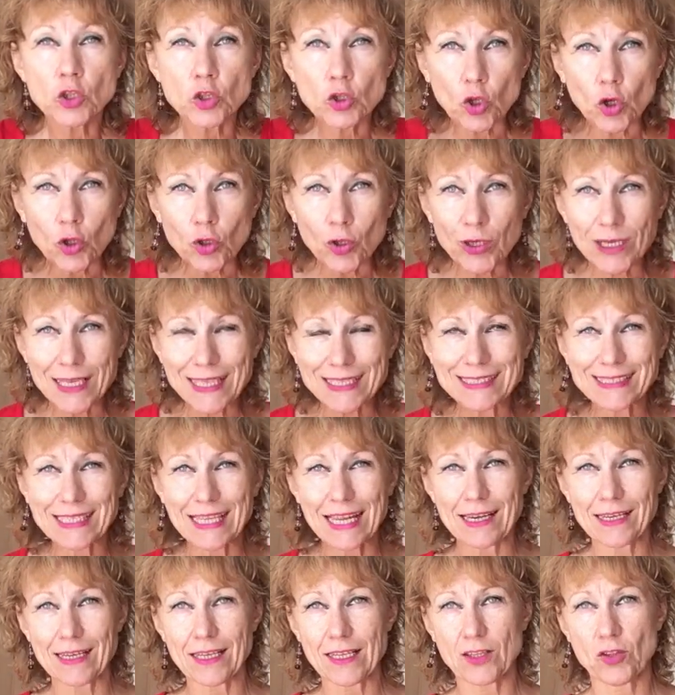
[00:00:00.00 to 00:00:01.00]
Todo que
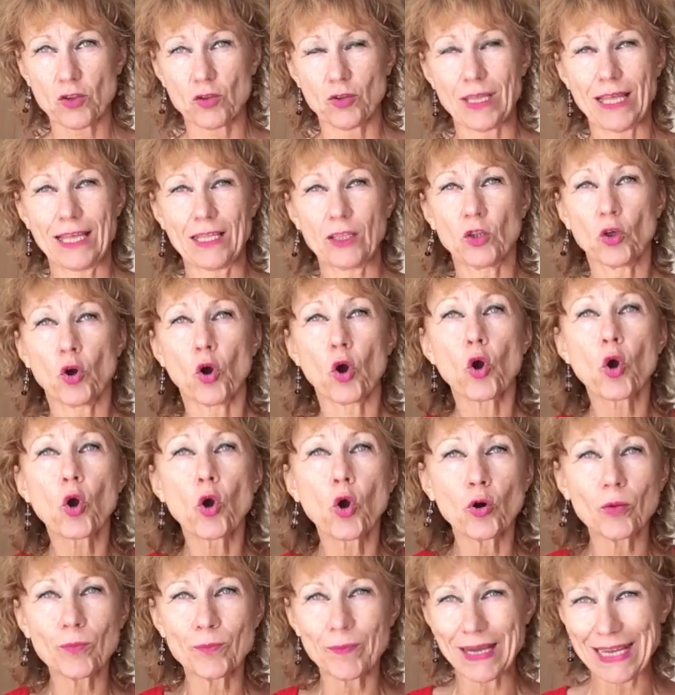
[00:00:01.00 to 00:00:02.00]
está relacionando
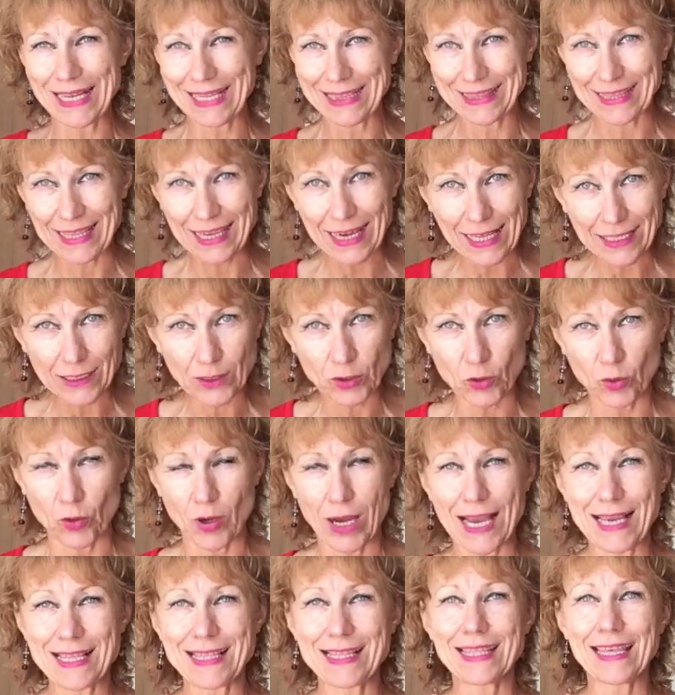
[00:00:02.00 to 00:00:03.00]
con
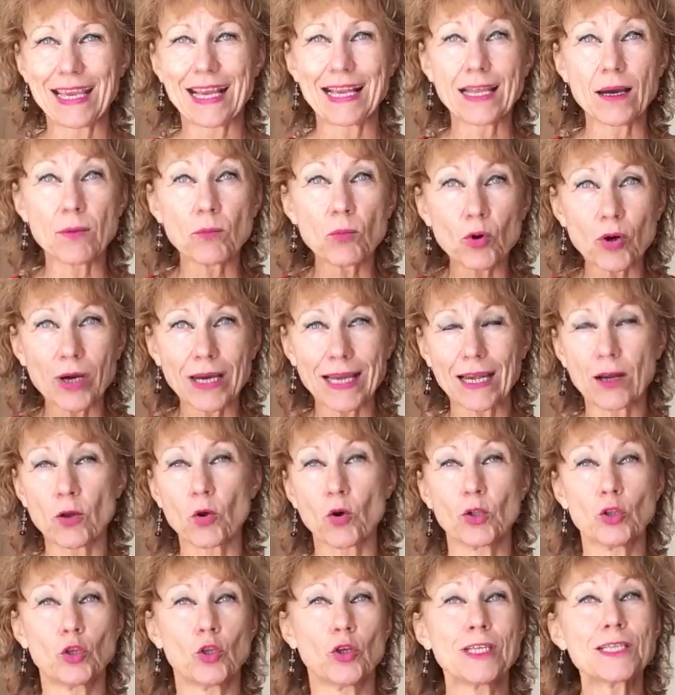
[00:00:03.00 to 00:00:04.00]
maltrato hacia la mujer
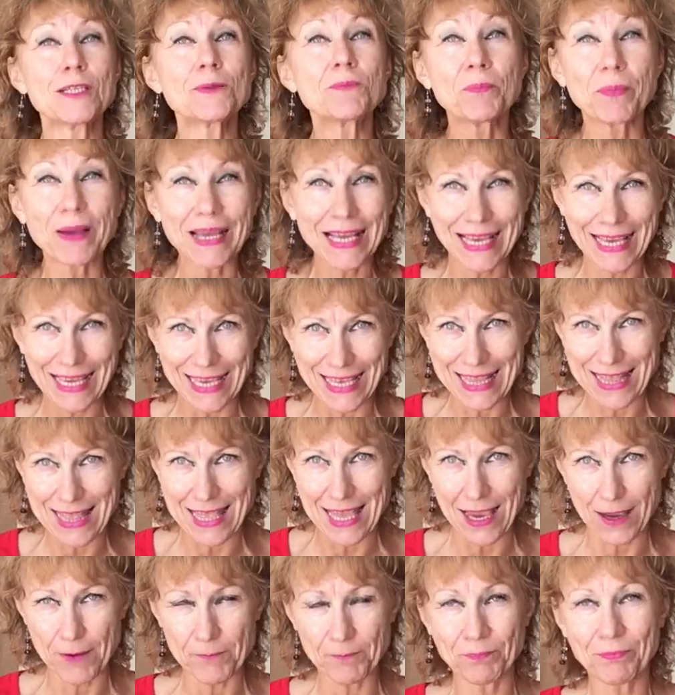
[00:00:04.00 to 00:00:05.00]
cuando es
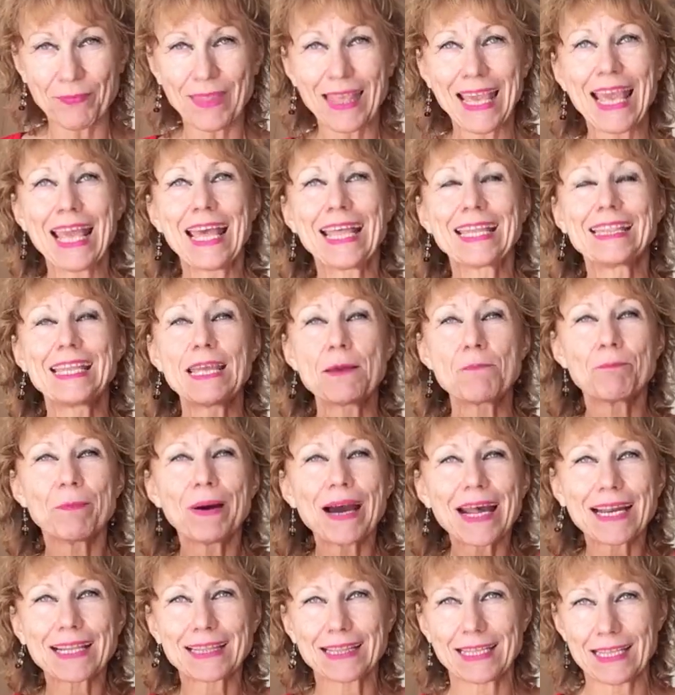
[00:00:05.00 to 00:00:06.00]
pequeña, de
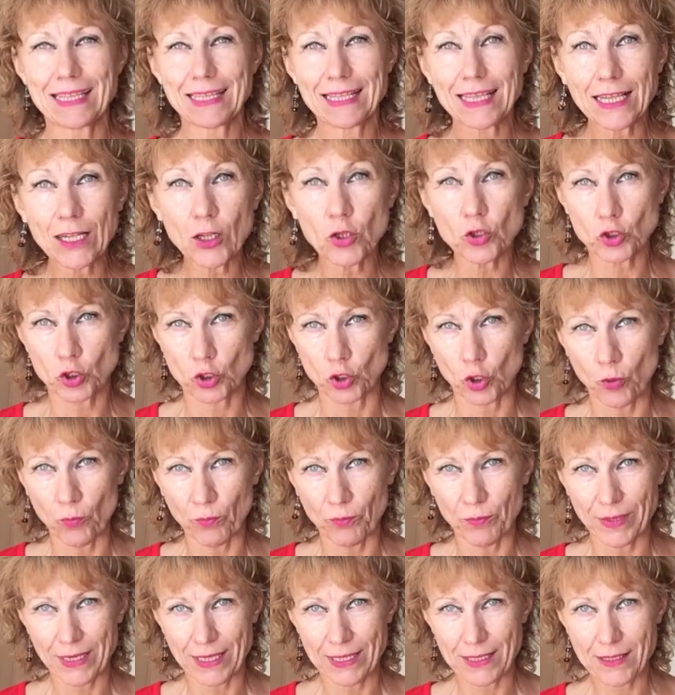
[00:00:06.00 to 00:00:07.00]
parte de los
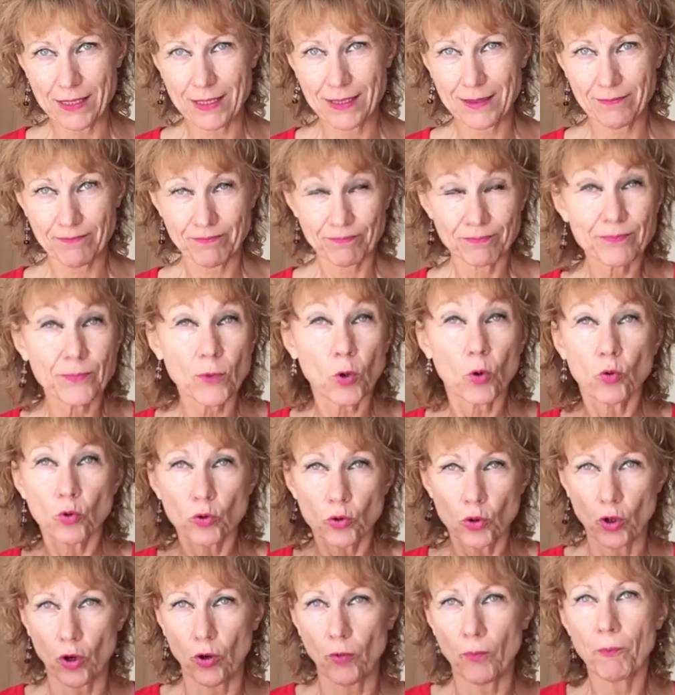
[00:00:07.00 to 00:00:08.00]
hombres,
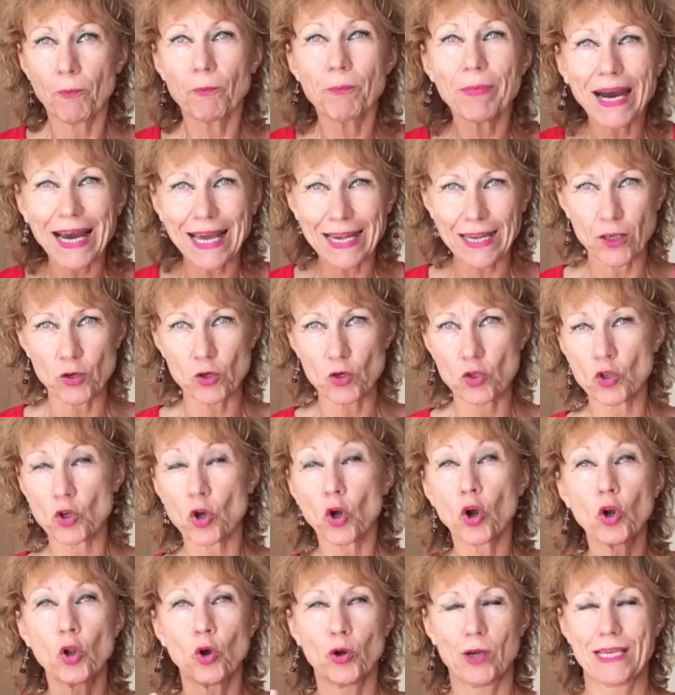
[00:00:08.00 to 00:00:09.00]
uno, varios
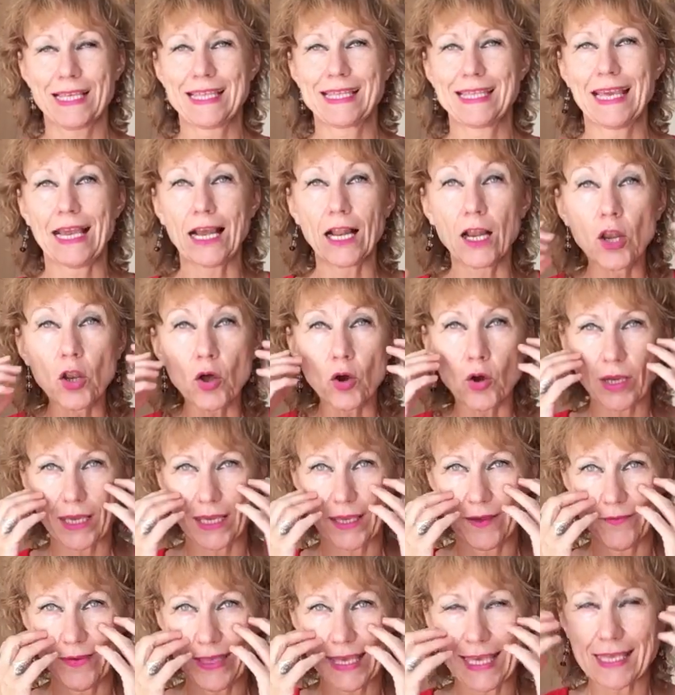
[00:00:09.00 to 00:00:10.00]
o lo que sea, lo
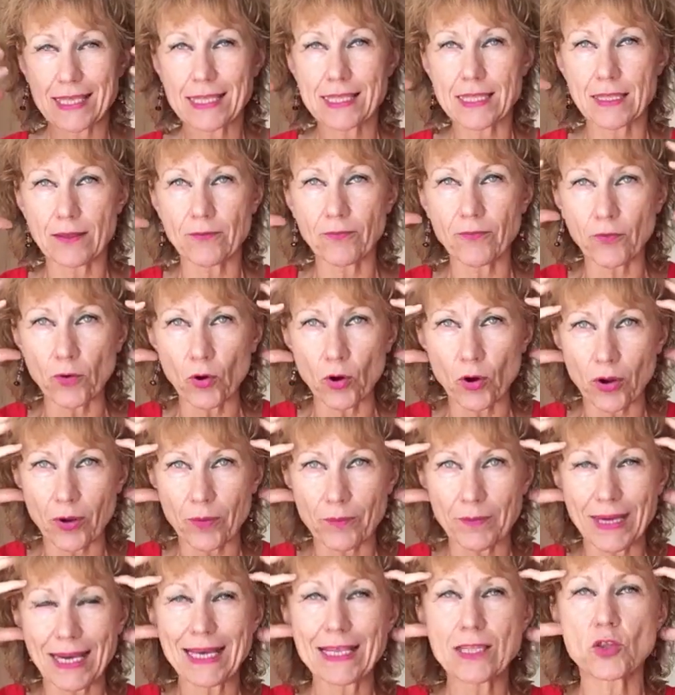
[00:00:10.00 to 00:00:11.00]
que ve, se
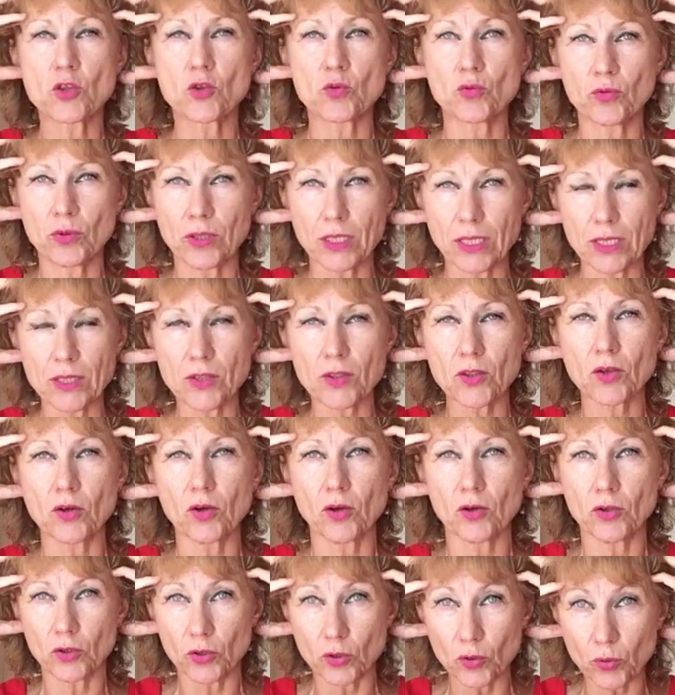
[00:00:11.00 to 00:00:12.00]
forma su
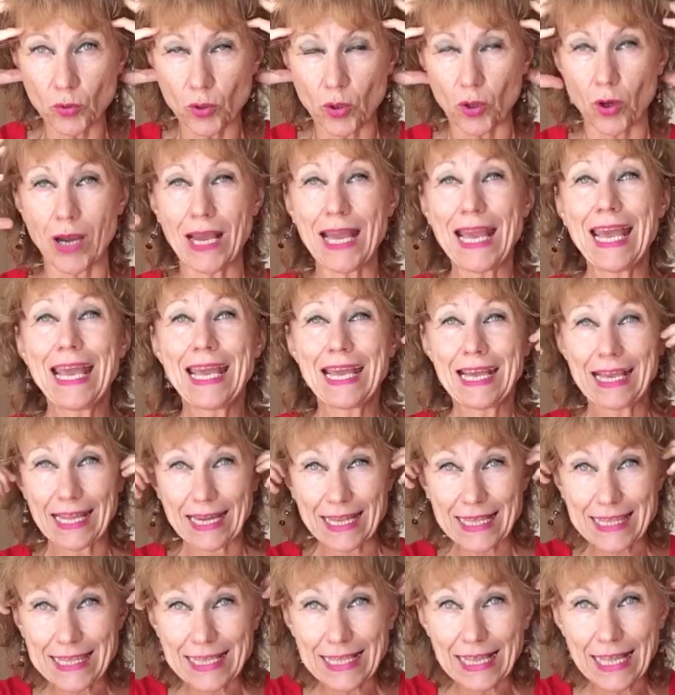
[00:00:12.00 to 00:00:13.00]
disco duro.
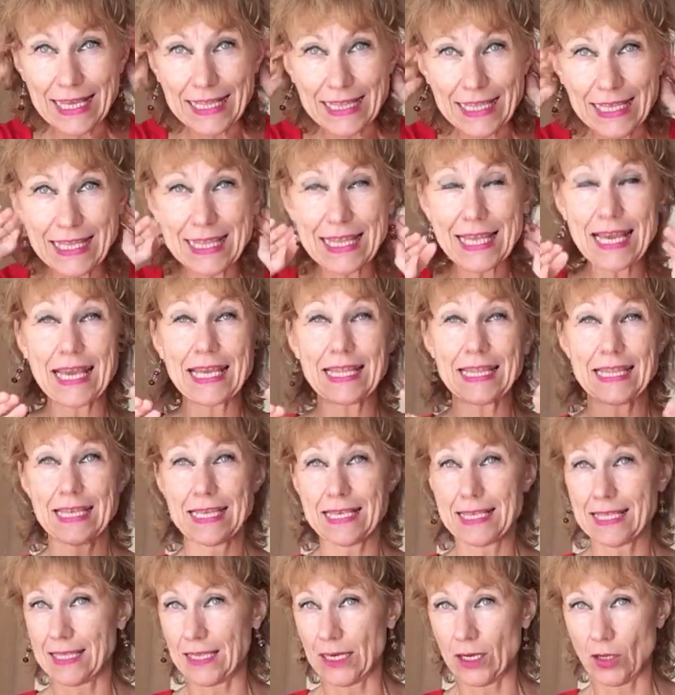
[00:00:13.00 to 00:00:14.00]
Crece la niña y
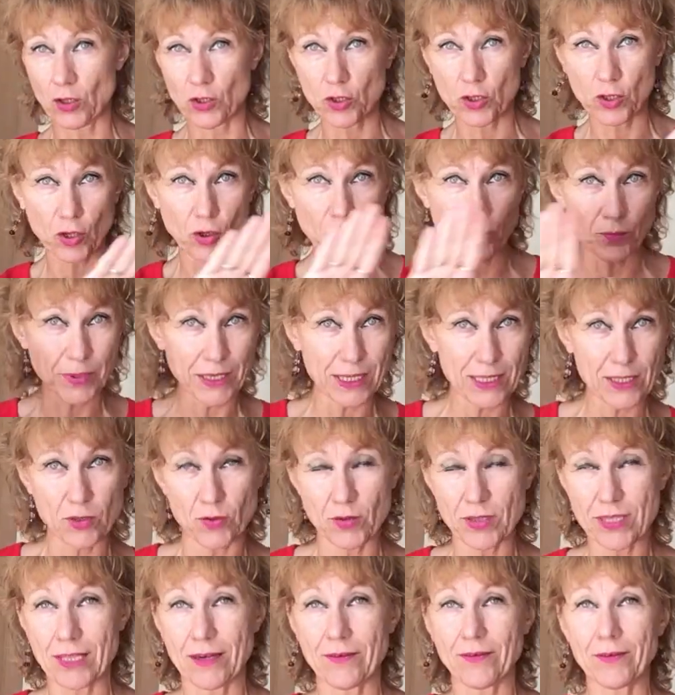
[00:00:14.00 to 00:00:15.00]
dice los hombres
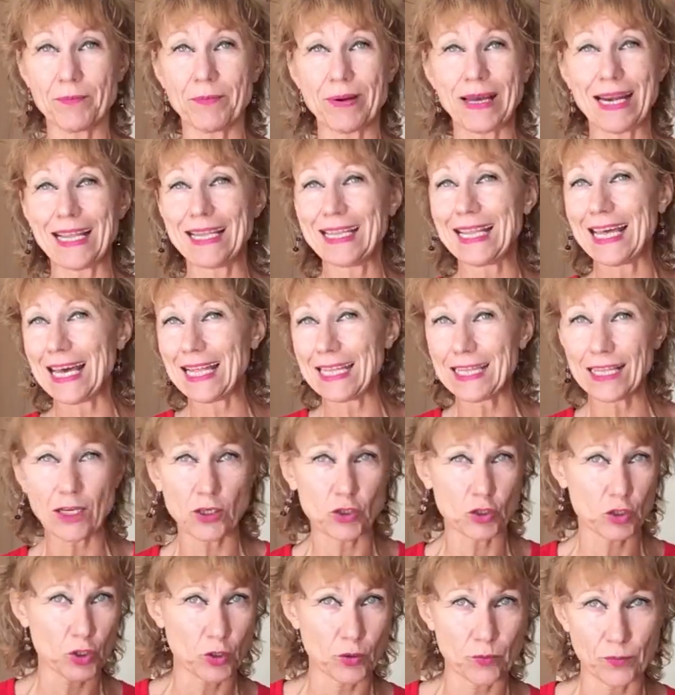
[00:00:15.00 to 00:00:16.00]
no sirven para nada,
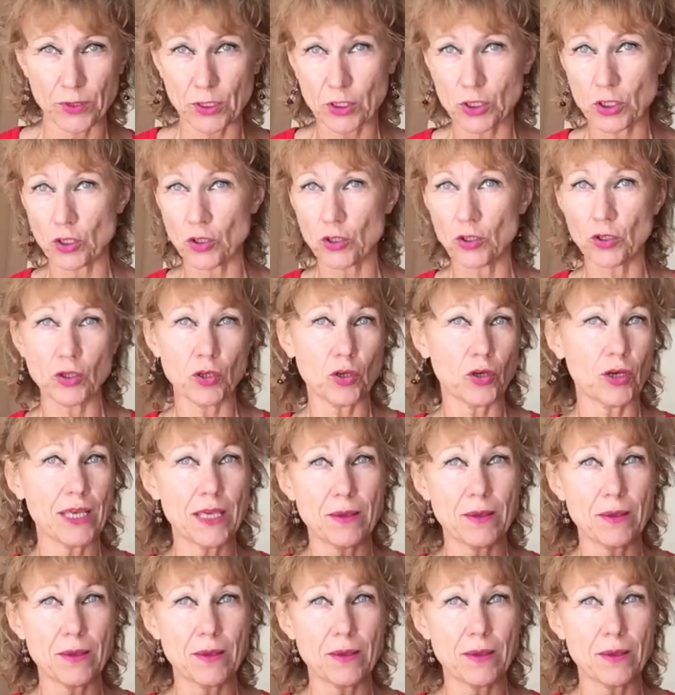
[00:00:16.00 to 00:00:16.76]
los hombres odio